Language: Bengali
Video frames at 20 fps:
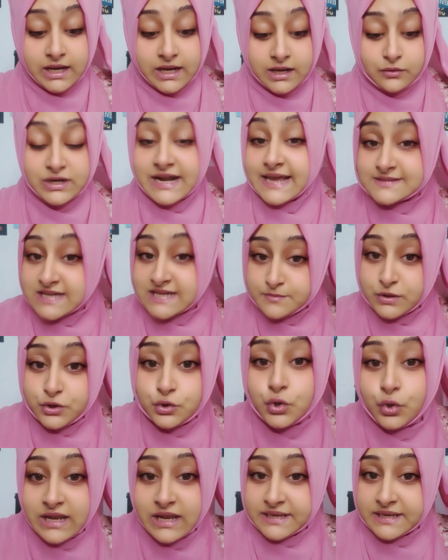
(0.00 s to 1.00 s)
ওনার এক্স হাজবেন্ড
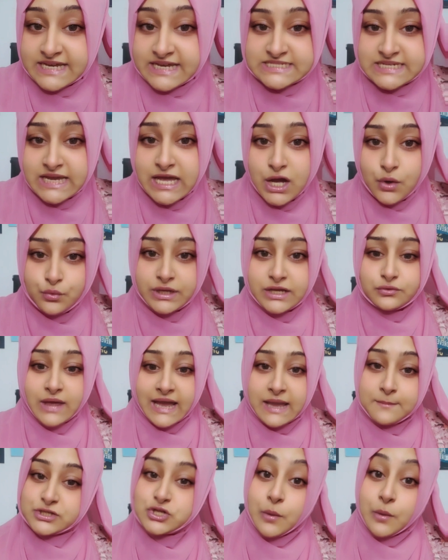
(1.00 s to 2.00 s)
রুহুল আমি এসেছে উনি কিন্তু
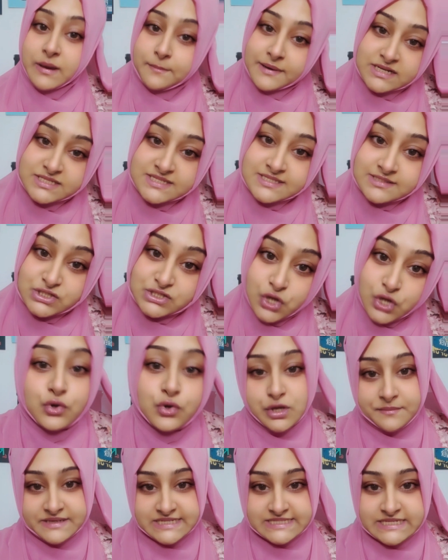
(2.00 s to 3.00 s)
একেবারে সব পেপার সহ
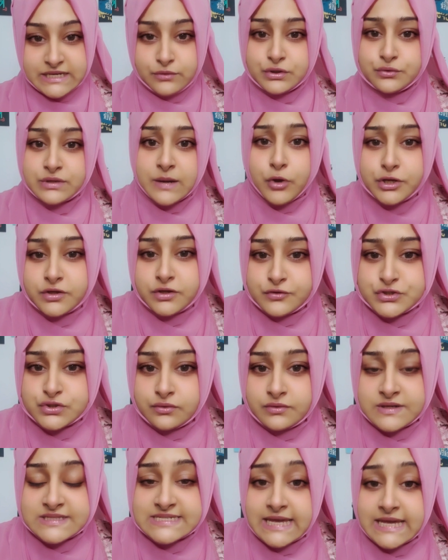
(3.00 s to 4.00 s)
সব এসেছে উনি ওনার পয়েন্ট অফ ভিউ শো
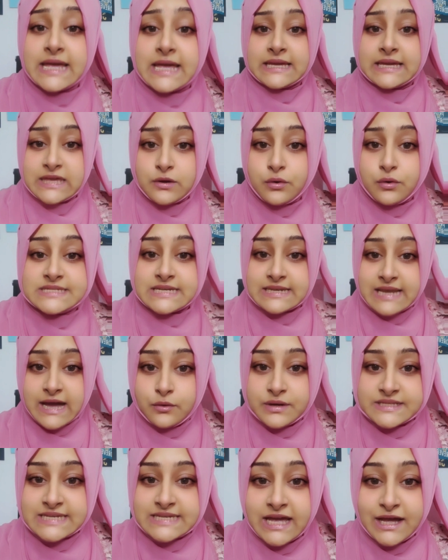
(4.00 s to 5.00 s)
করেছে কি হয়েছে না
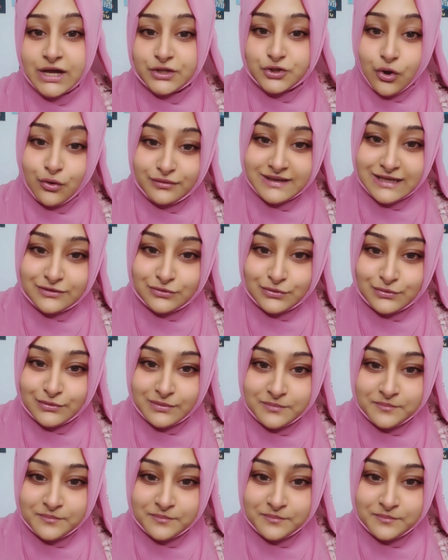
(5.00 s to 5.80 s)
হয়েছে তখন কিন্তু